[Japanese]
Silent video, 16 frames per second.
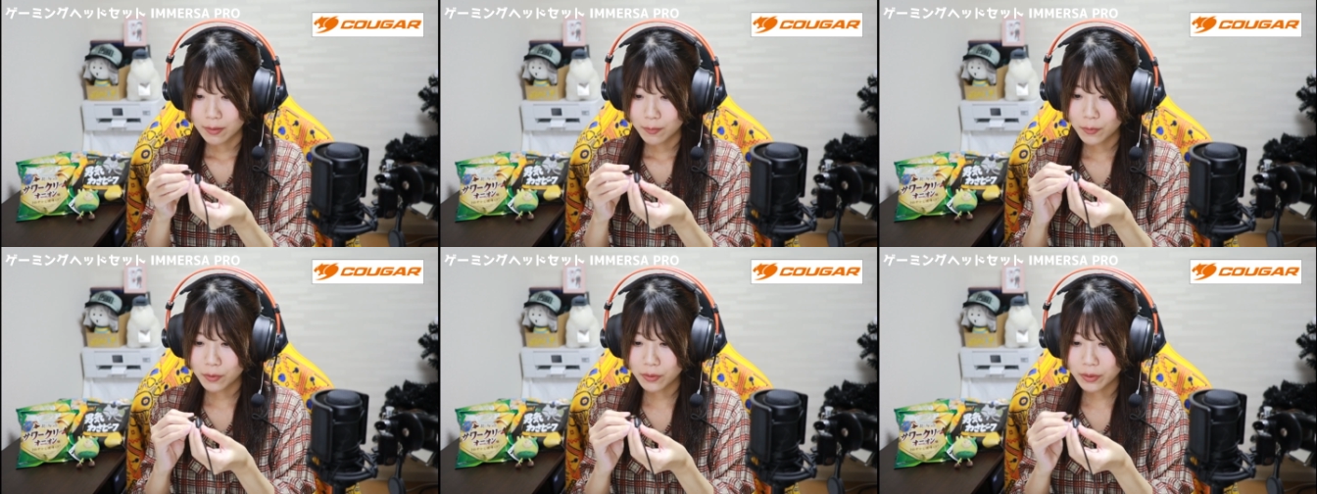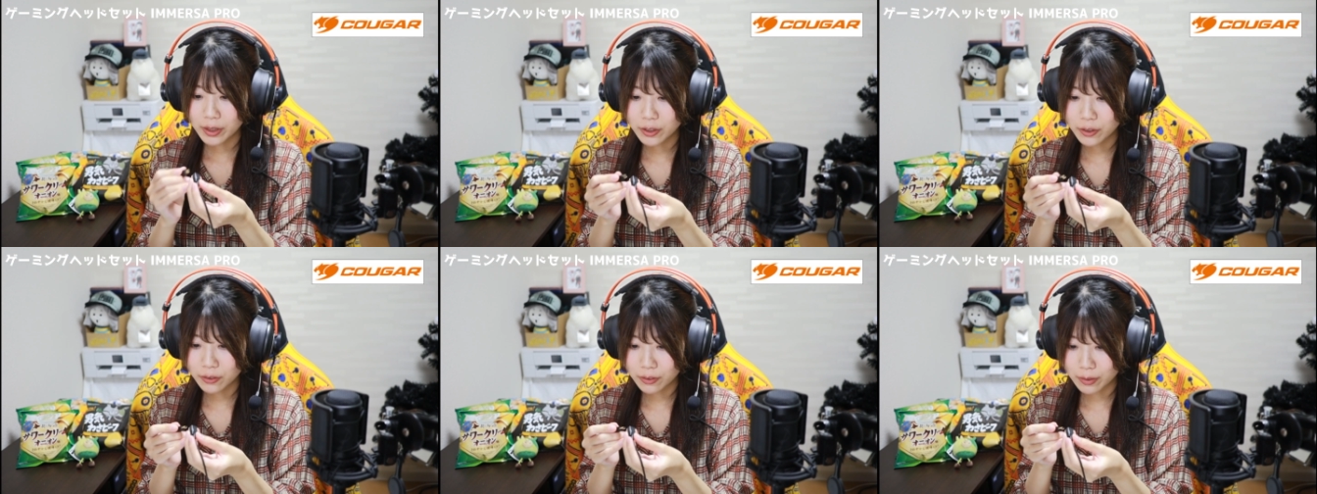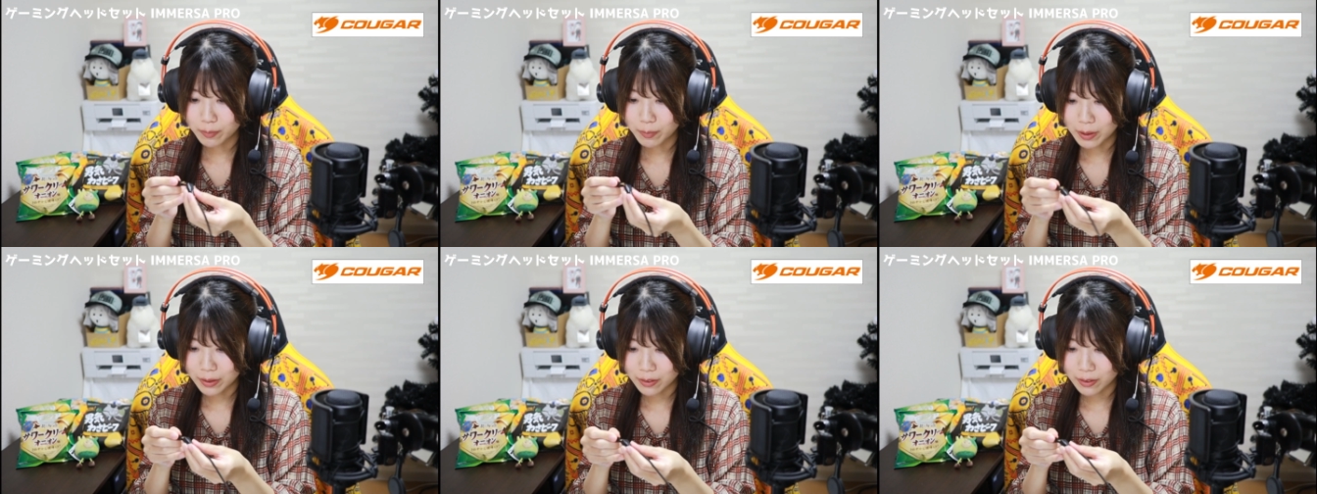もう一種類
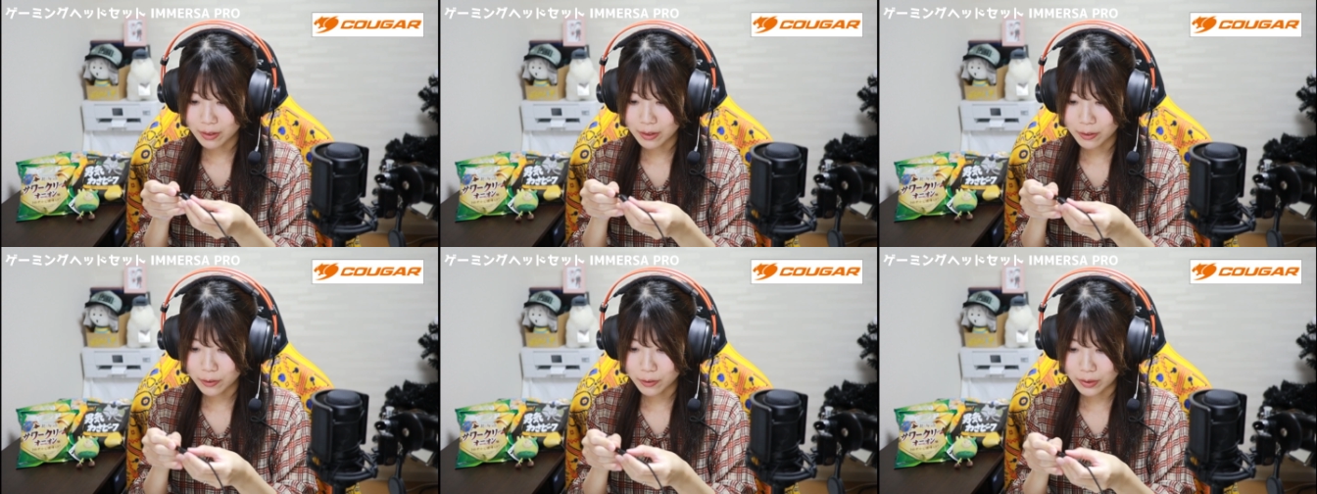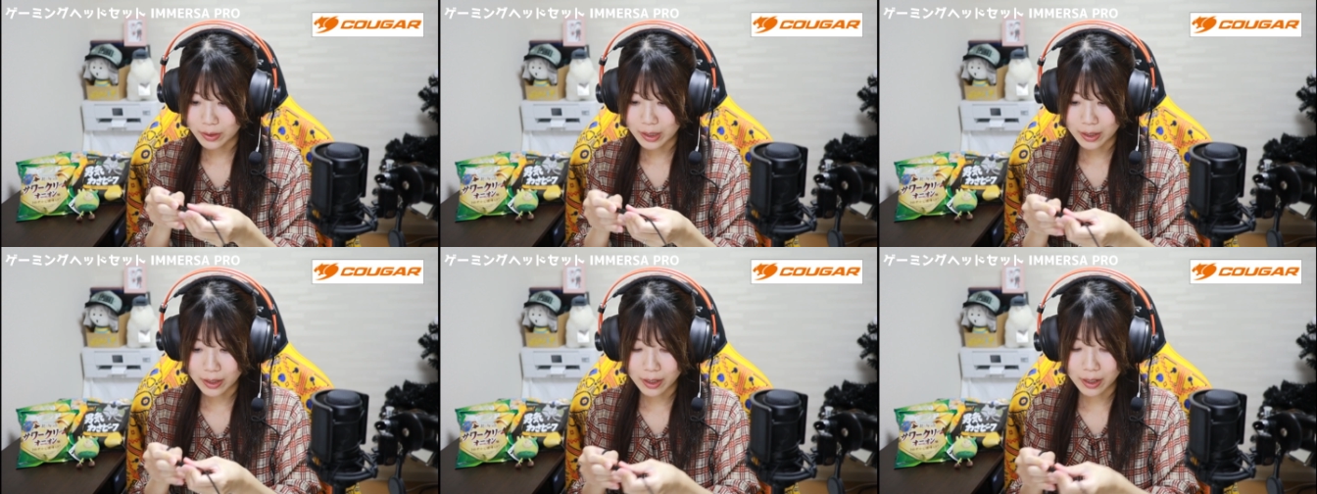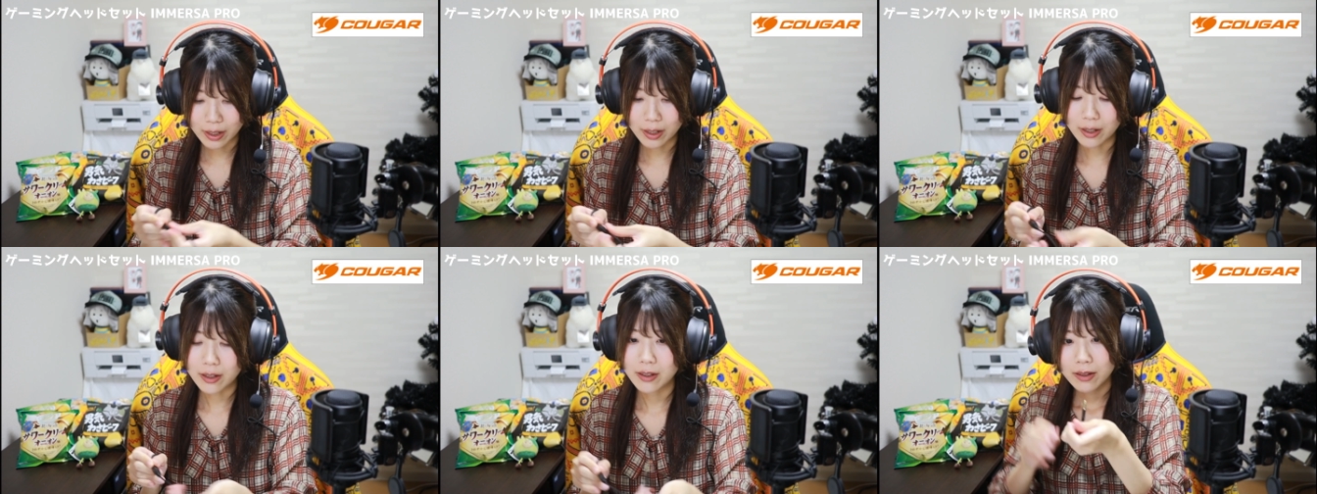パーツがついて
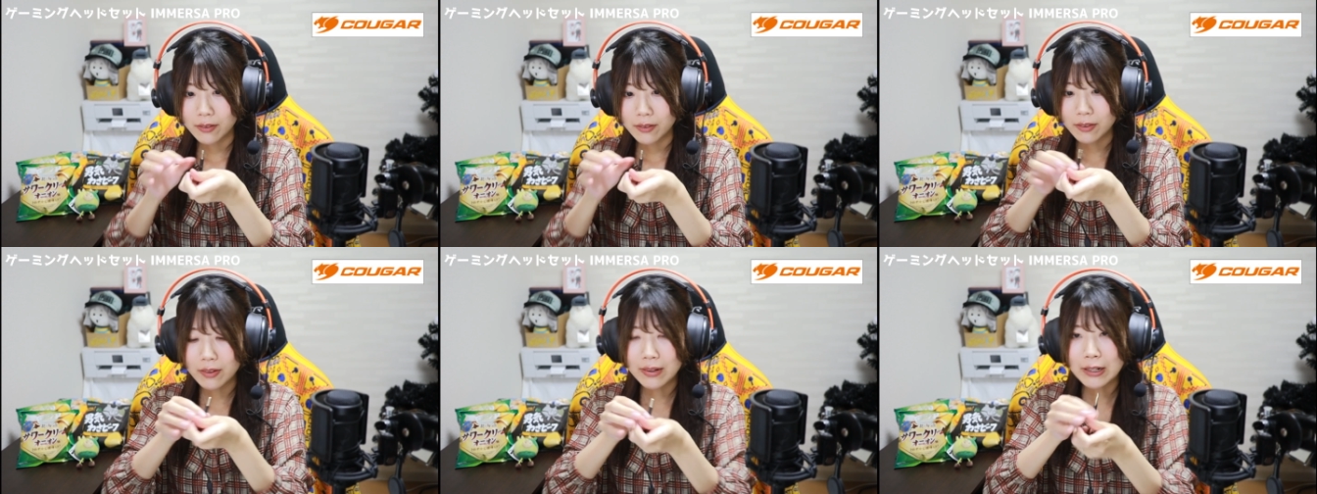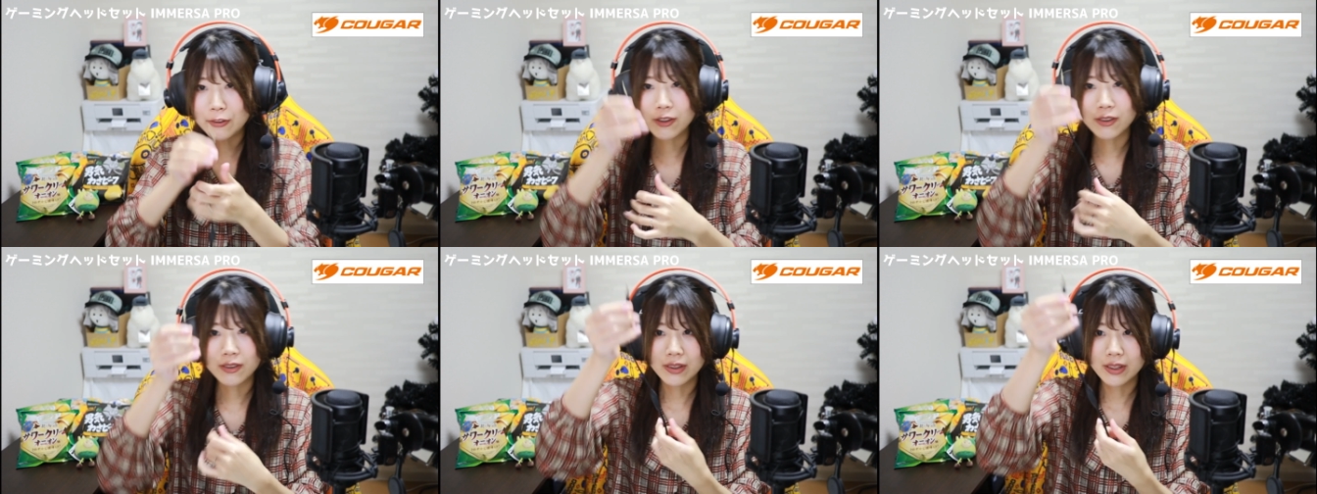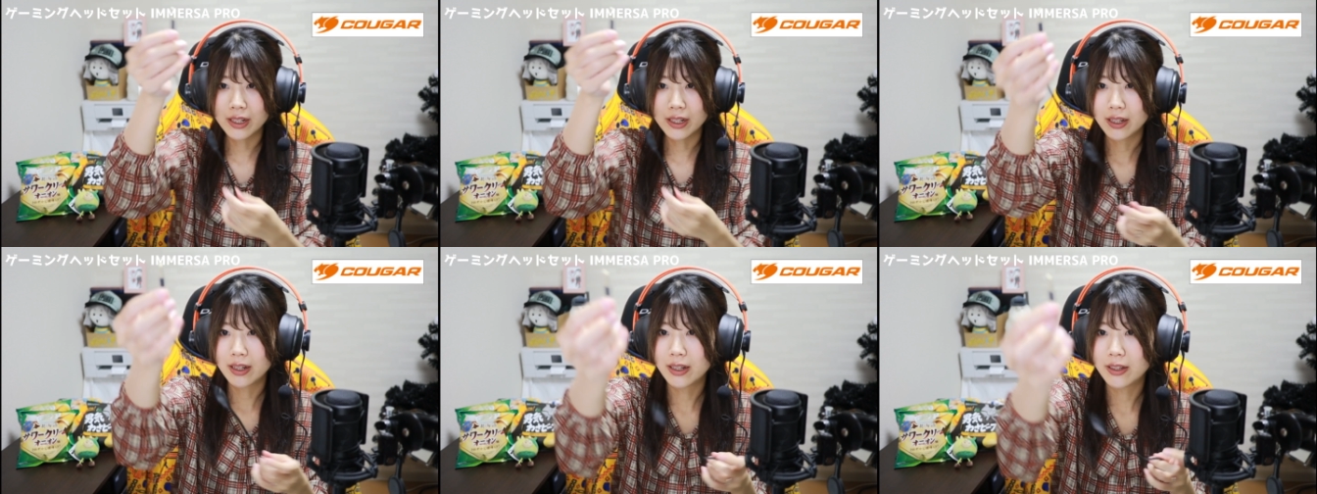て、これは普通
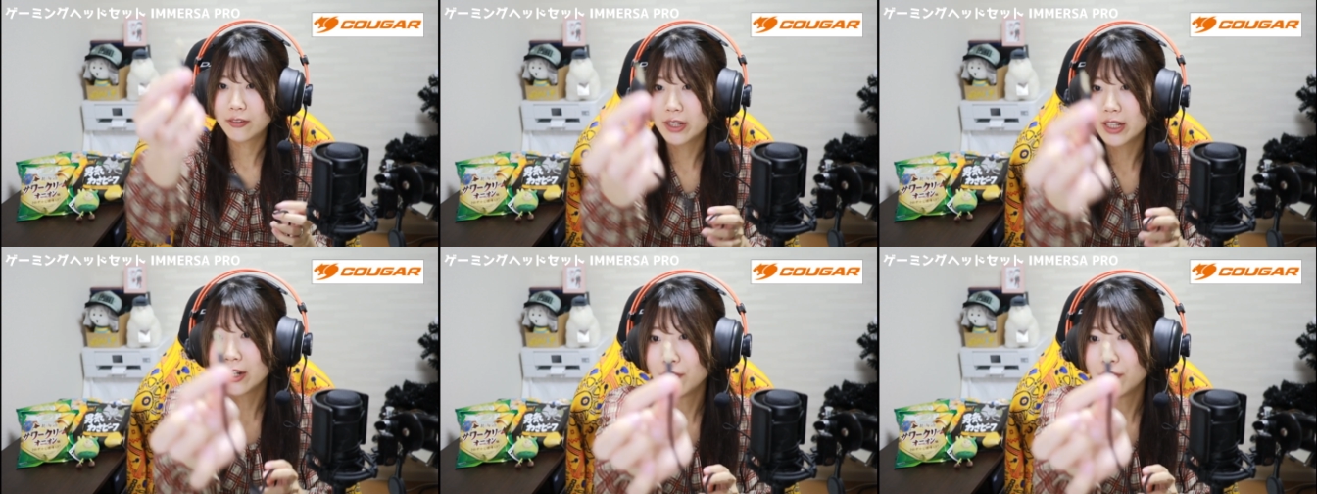にイヤ